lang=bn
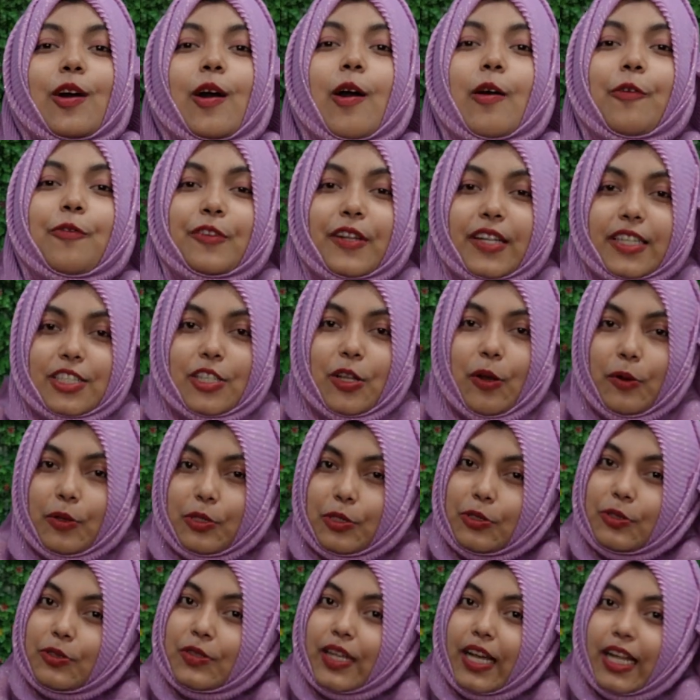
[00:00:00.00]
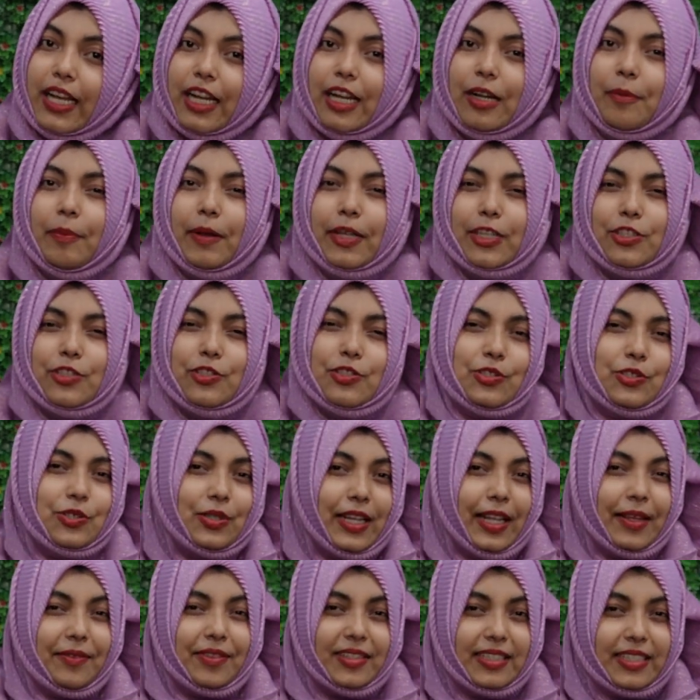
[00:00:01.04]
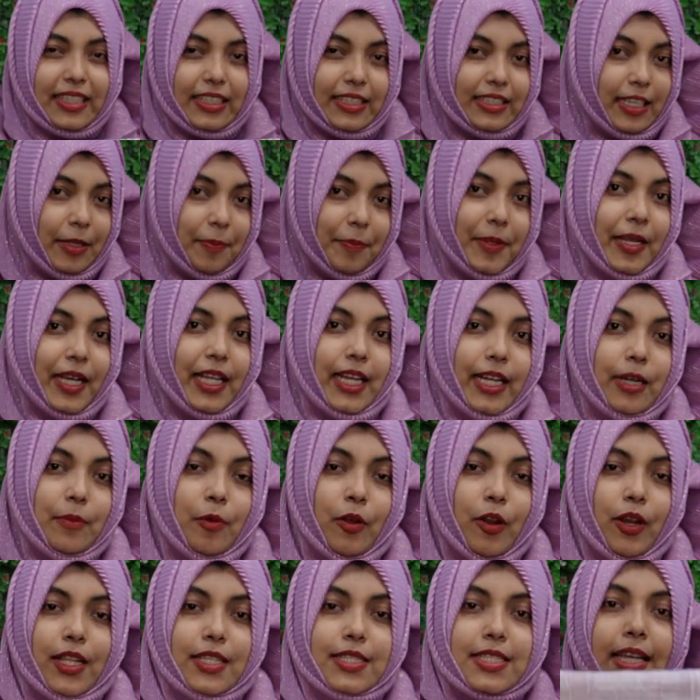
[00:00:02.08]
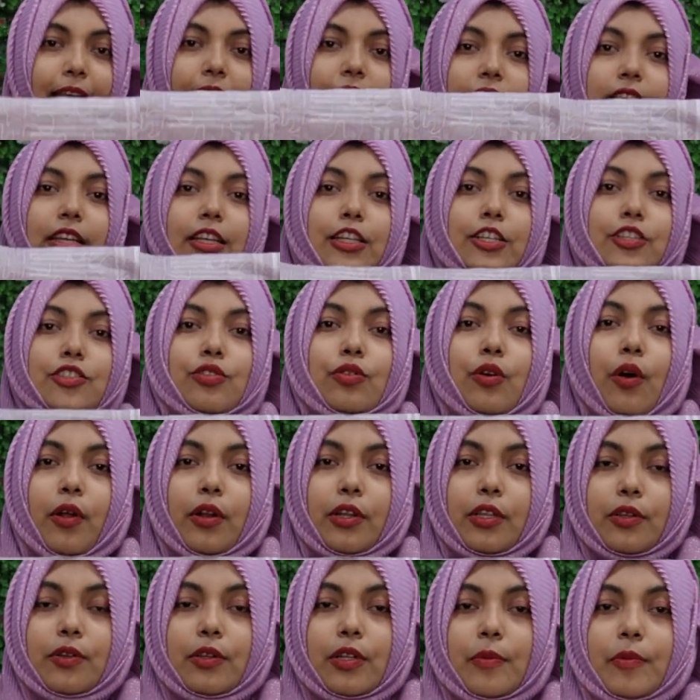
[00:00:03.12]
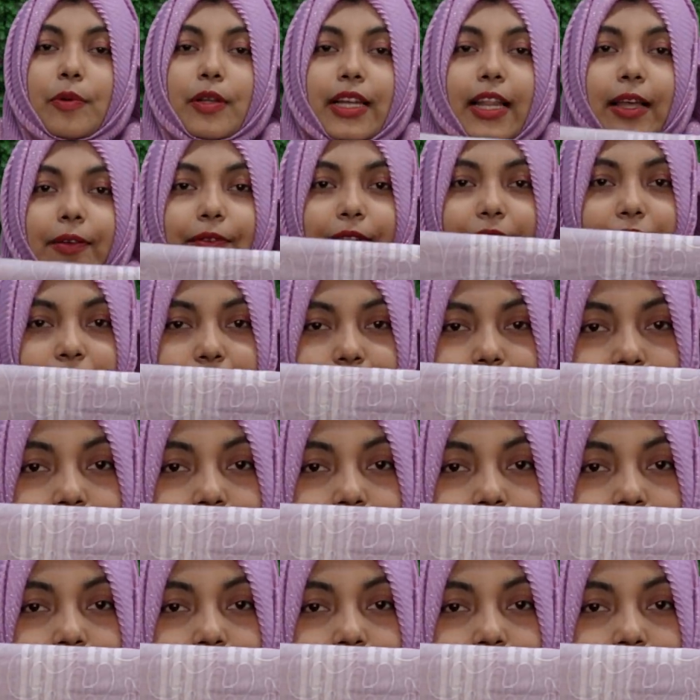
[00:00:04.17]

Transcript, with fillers: সফট একটা অনিয়ন কালার বা একটু ল্যাভেন্ডার টাইপ কালার বলা যায় সো অনিয়ন এবং ল্যাভেন্ডার